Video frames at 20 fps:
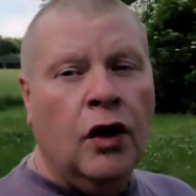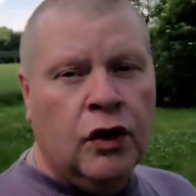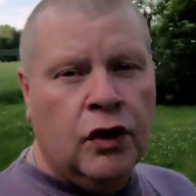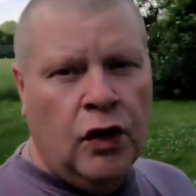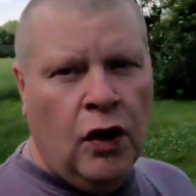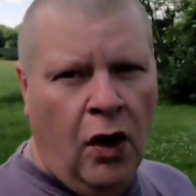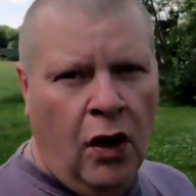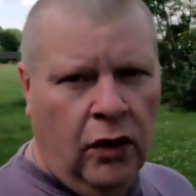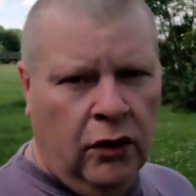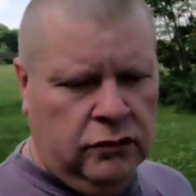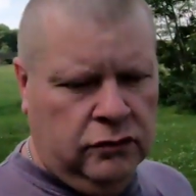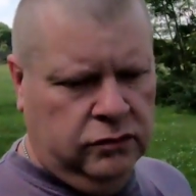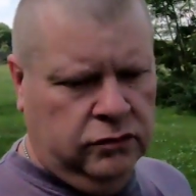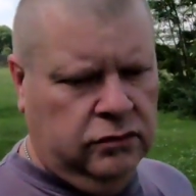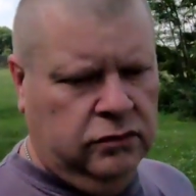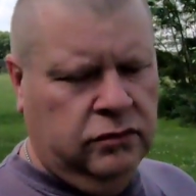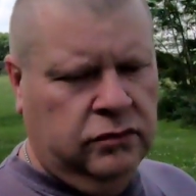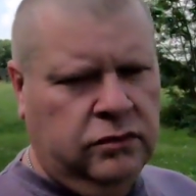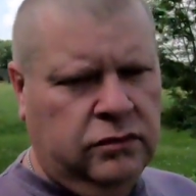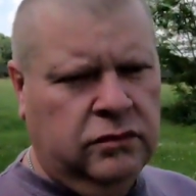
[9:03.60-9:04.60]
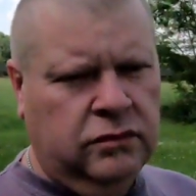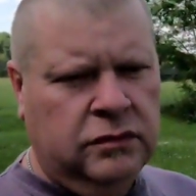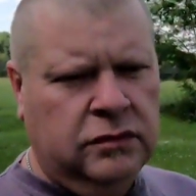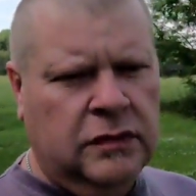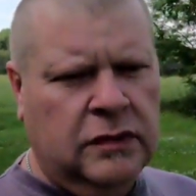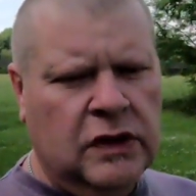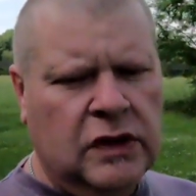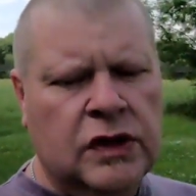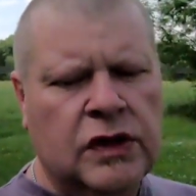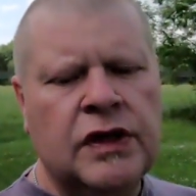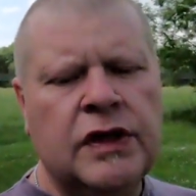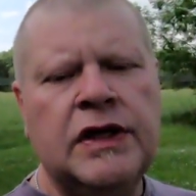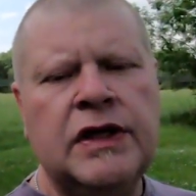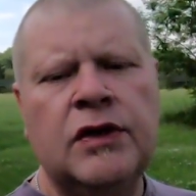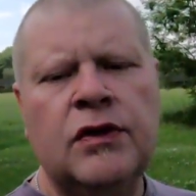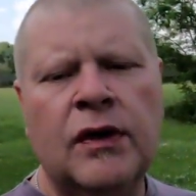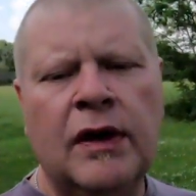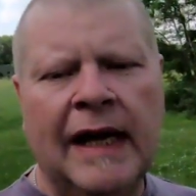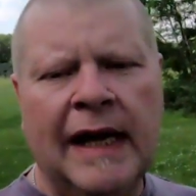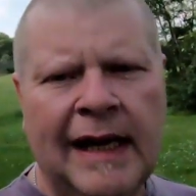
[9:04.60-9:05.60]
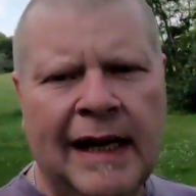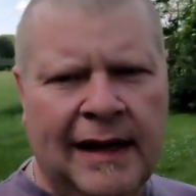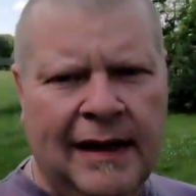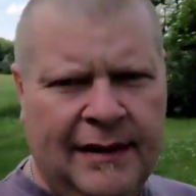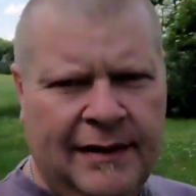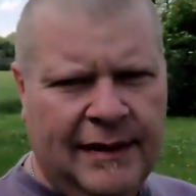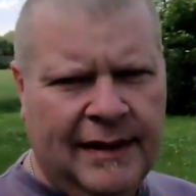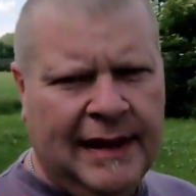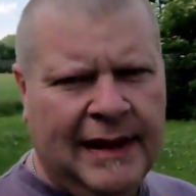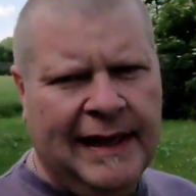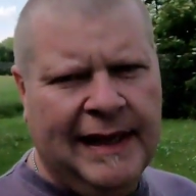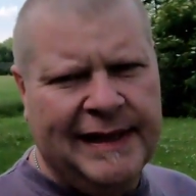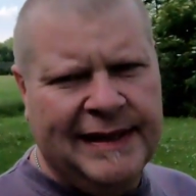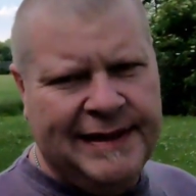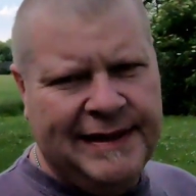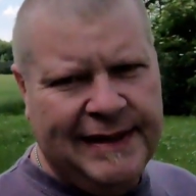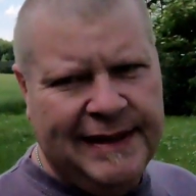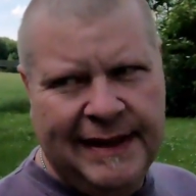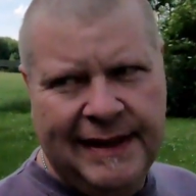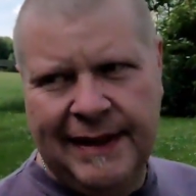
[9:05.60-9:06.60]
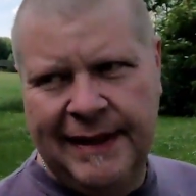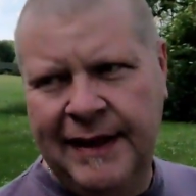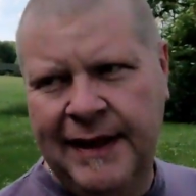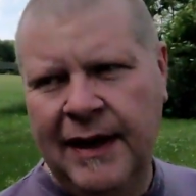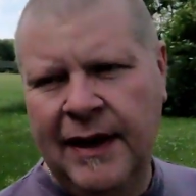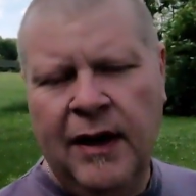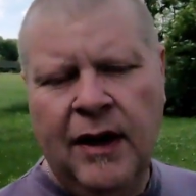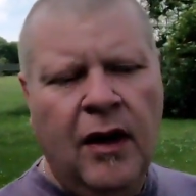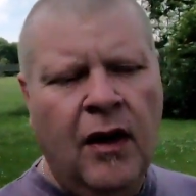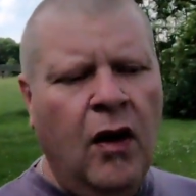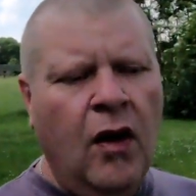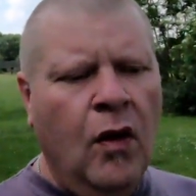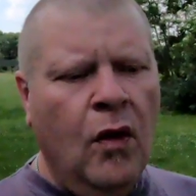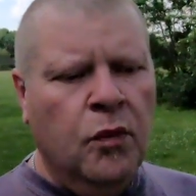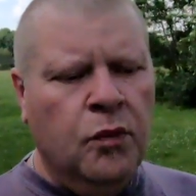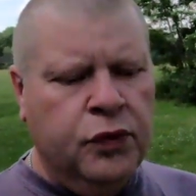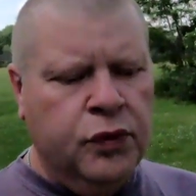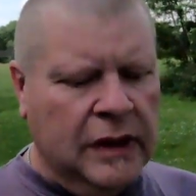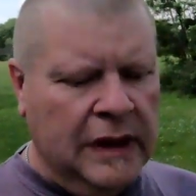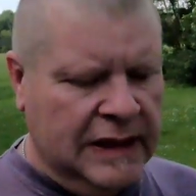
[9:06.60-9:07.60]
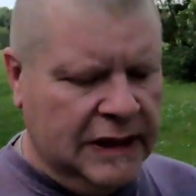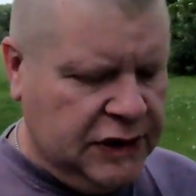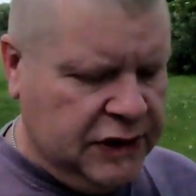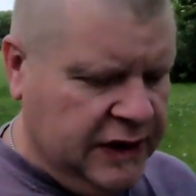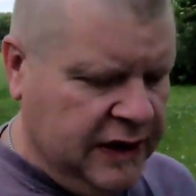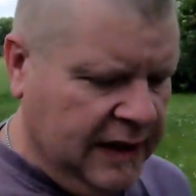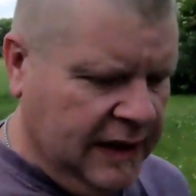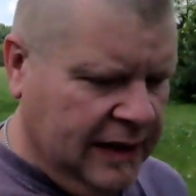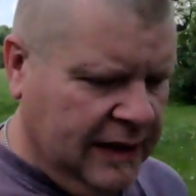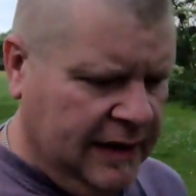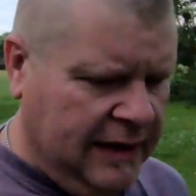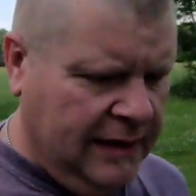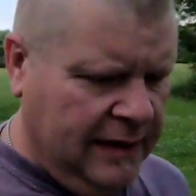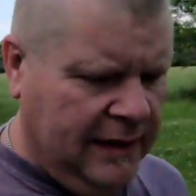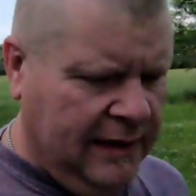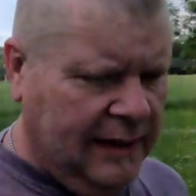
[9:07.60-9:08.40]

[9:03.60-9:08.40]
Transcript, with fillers: Quand il y aura assez pour acheter